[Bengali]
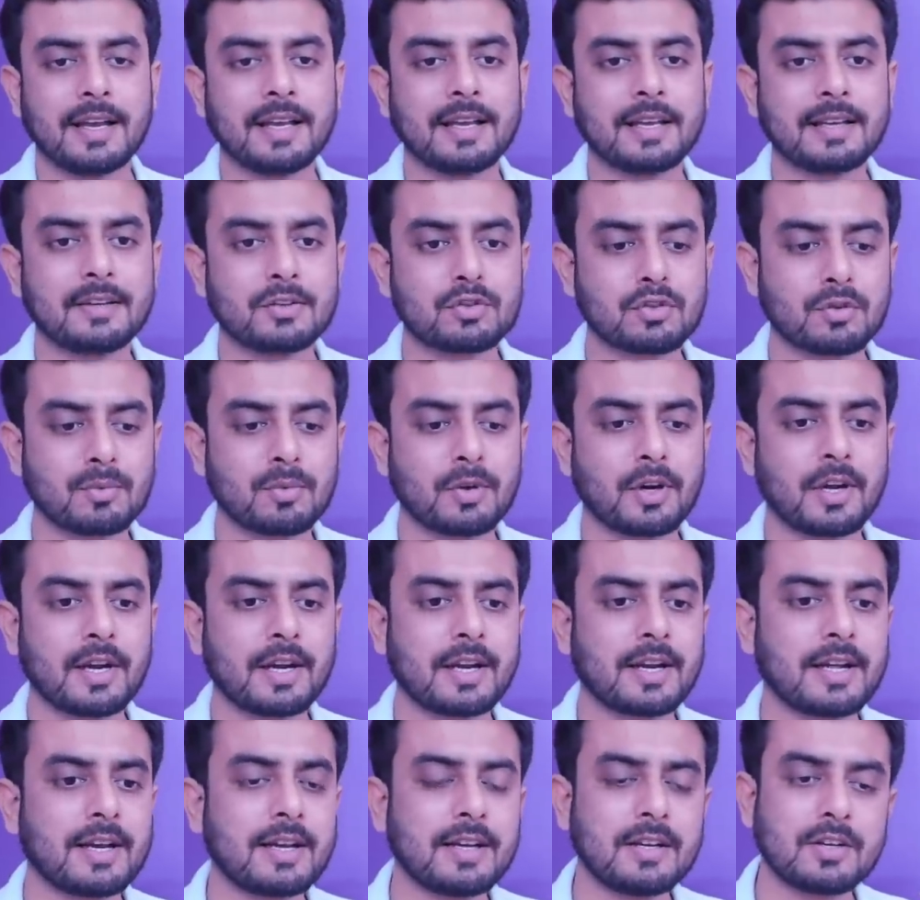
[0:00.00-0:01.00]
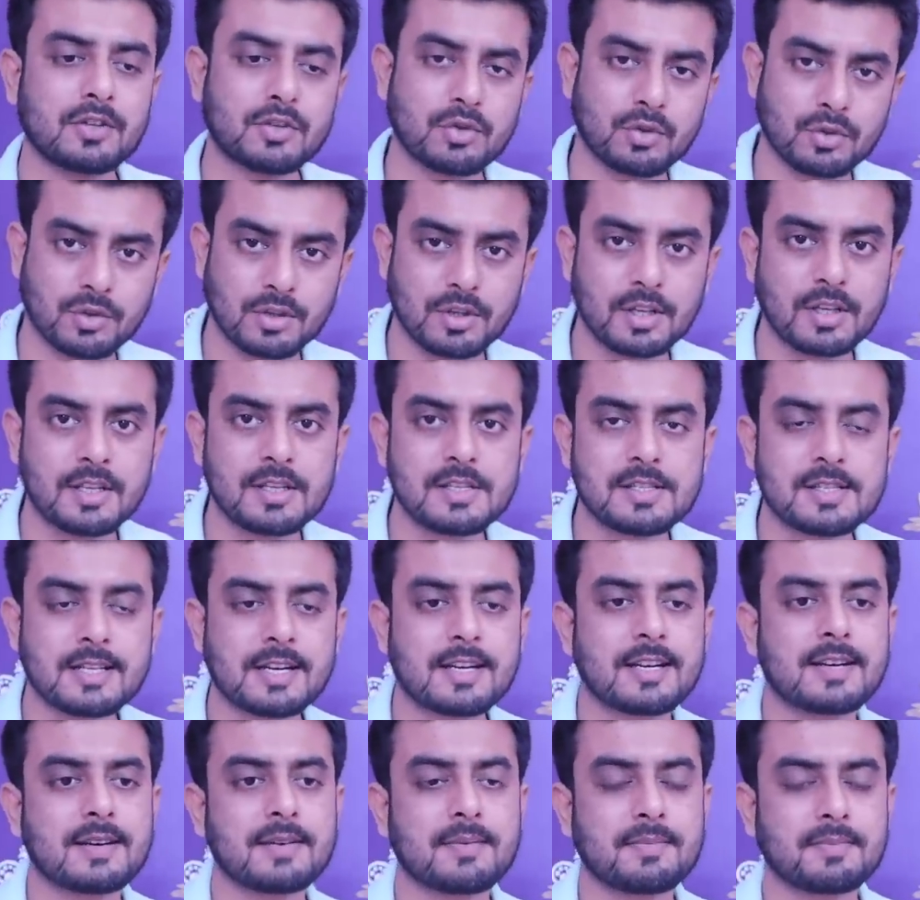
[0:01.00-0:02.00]
এই সময়টাই সত্যি
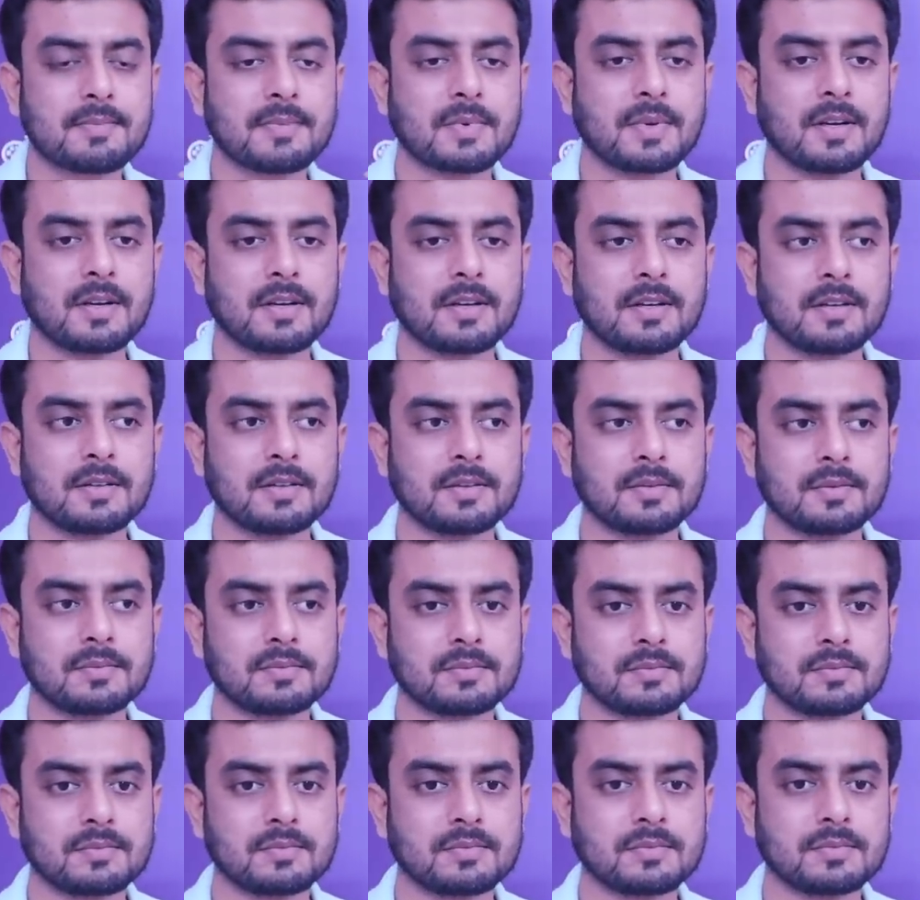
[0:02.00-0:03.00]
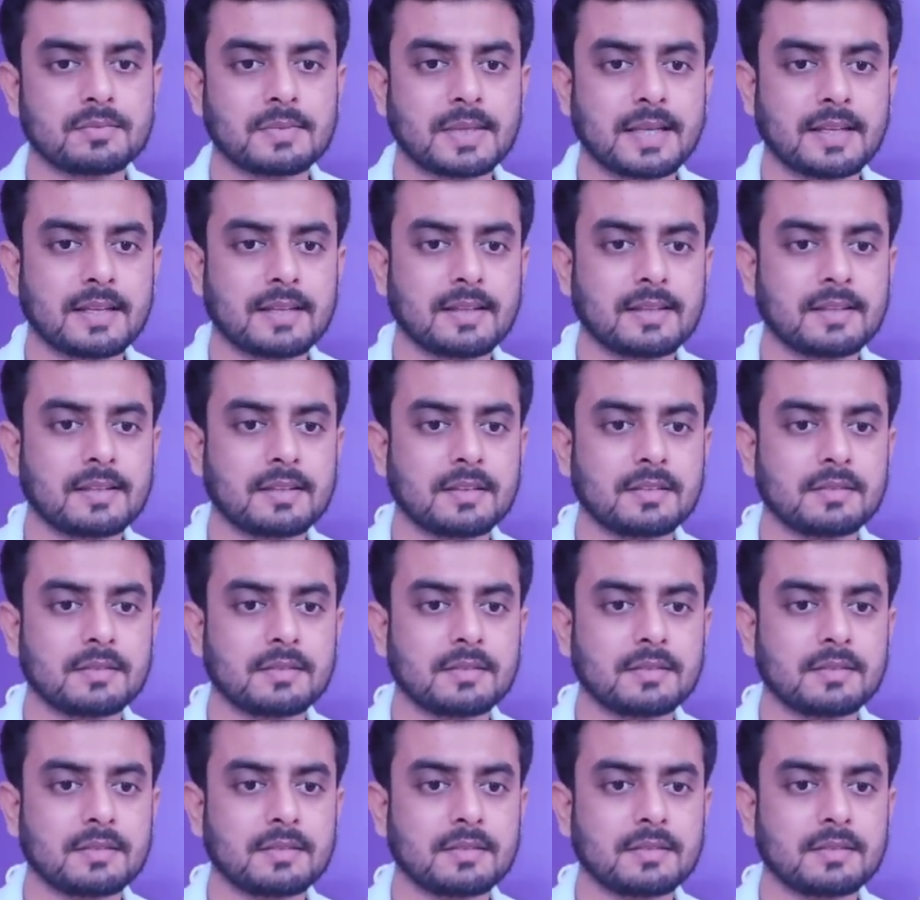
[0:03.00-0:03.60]
যারা মানে